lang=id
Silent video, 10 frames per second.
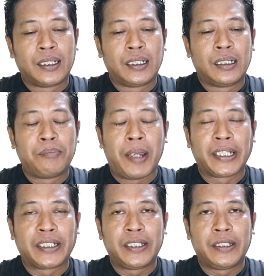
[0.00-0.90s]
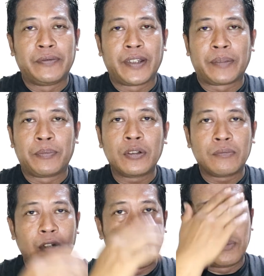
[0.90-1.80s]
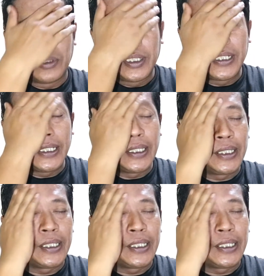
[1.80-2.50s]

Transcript: eh, baik di Facebook maupun di